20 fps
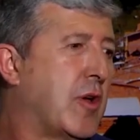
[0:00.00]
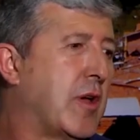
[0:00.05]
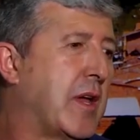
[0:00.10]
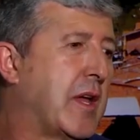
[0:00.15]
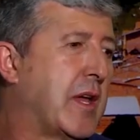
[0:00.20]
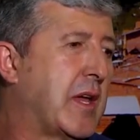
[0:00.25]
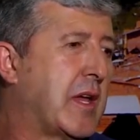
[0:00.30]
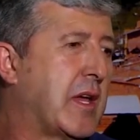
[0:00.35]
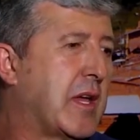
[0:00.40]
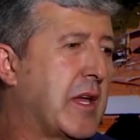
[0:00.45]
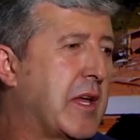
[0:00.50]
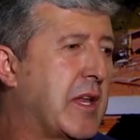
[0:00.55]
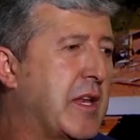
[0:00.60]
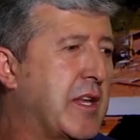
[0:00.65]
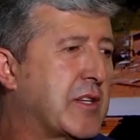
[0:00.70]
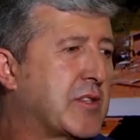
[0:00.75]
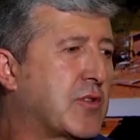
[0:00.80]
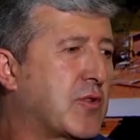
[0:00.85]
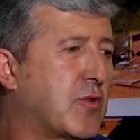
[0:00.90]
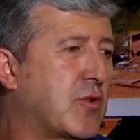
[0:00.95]
Eh, en
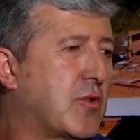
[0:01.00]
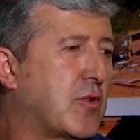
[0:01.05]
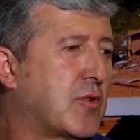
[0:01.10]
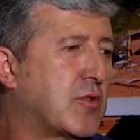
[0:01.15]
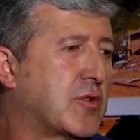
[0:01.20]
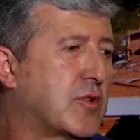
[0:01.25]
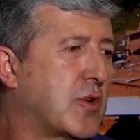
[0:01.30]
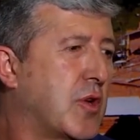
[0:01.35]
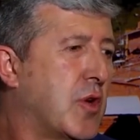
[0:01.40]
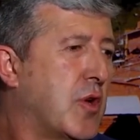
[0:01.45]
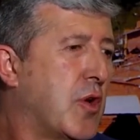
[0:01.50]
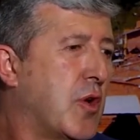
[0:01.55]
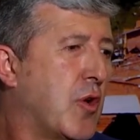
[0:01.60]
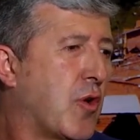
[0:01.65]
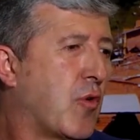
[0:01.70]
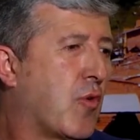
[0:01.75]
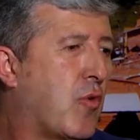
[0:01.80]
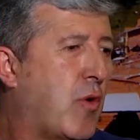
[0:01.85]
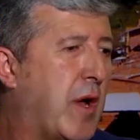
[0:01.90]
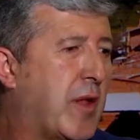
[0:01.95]
estos
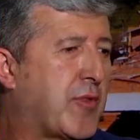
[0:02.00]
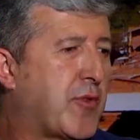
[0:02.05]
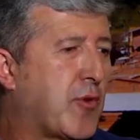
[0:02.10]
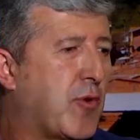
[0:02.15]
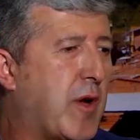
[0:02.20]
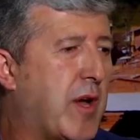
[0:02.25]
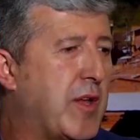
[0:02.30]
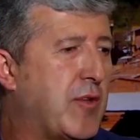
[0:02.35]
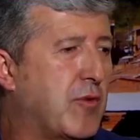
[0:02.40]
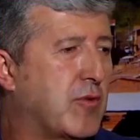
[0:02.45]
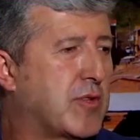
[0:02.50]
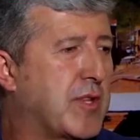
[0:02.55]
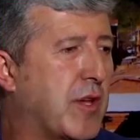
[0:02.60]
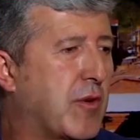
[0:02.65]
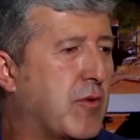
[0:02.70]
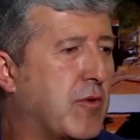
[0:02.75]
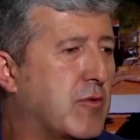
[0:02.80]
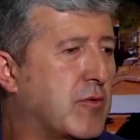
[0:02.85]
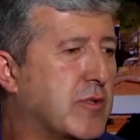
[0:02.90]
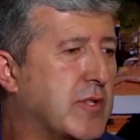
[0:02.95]
cuatro años de
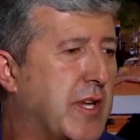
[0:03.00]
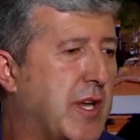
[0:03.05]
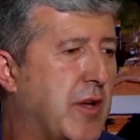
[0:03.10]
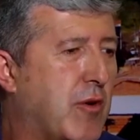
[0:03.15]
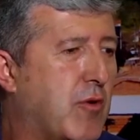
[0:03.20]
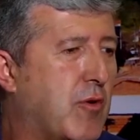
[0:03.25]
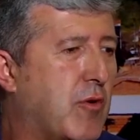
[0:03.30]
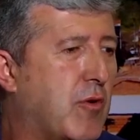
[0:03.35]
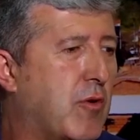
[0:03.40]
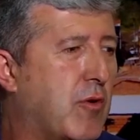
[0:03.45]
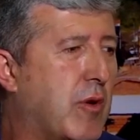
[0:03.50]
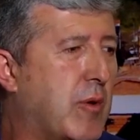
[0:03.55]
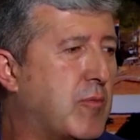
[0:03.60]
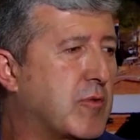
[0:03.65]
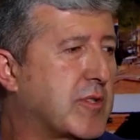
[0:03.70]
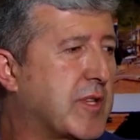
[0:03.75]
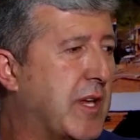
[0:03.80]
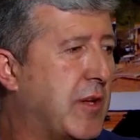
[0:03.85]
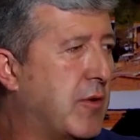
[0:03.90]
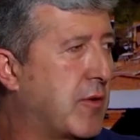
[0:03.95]
consejo lo
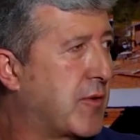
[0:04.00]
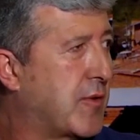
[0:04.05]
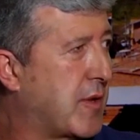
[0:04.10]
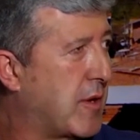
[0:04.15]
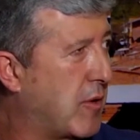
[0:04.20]
hemos traído,